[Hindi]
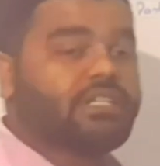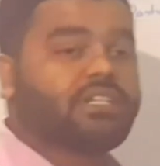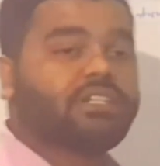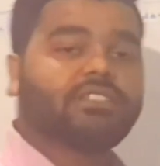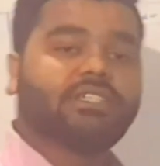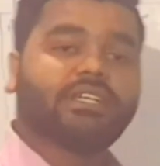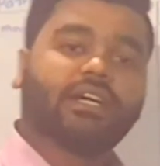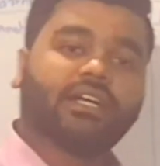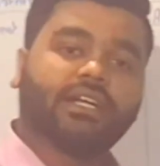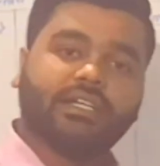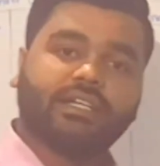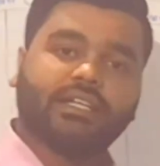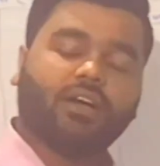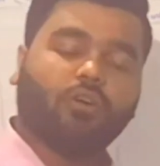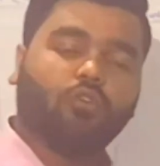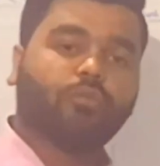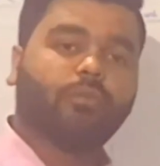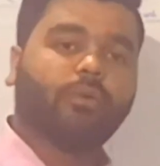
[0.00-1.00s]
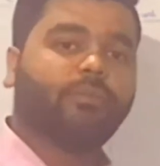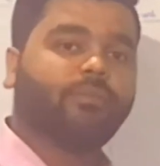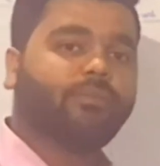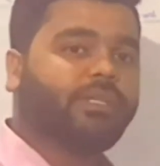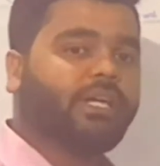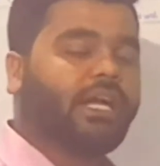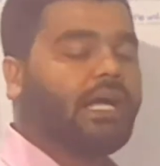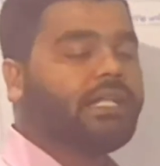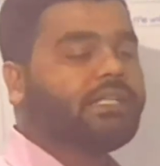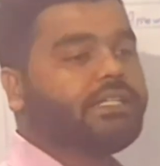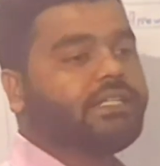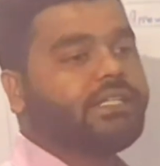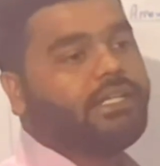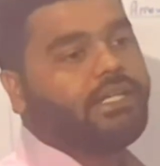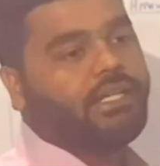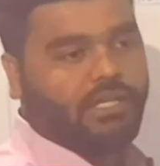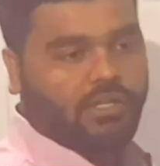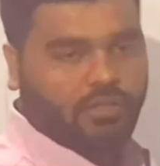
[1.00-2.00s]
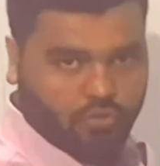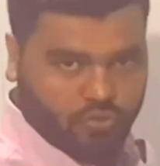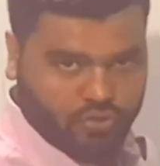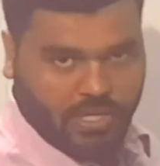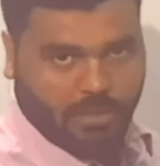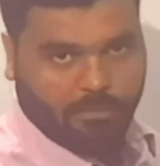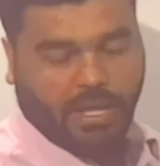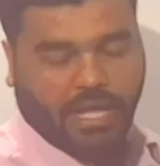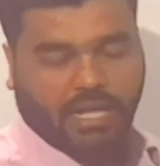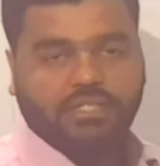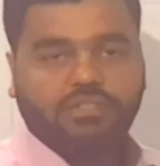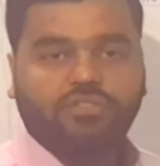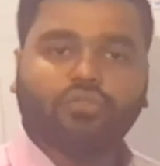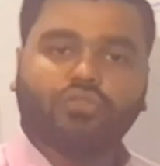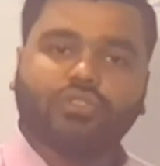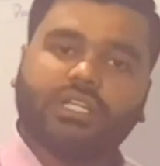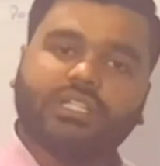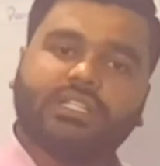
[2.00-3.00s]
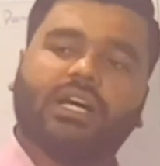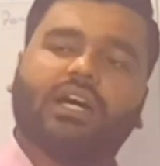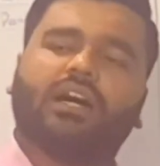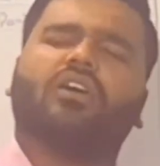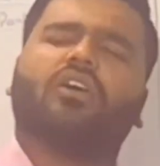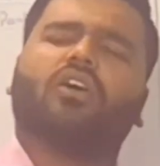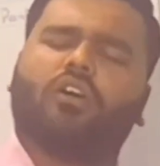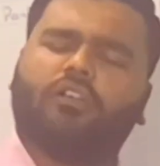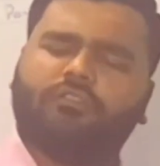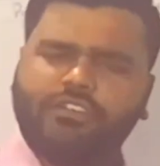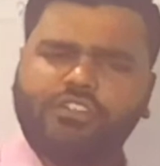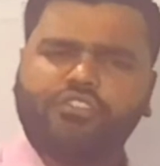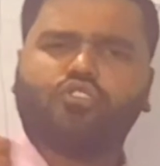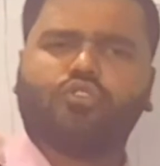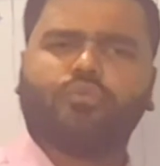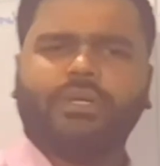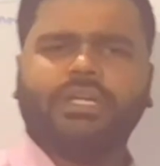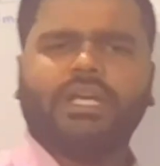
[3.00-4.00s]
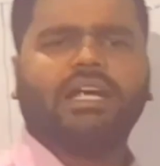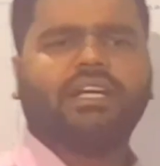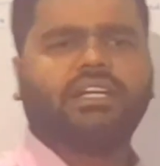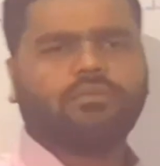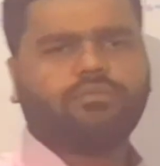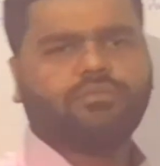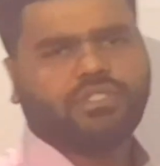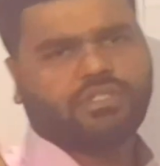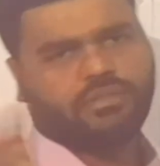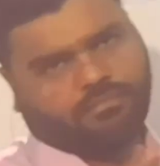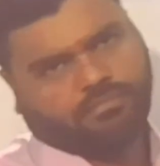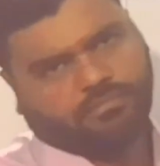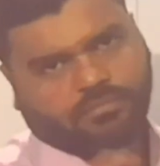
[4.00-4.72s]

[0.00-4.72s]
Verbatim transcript: तरह से करंट अकाउंट में दिखाते थे उसका बैलेंस होता था और फिर जो भी आइटम्स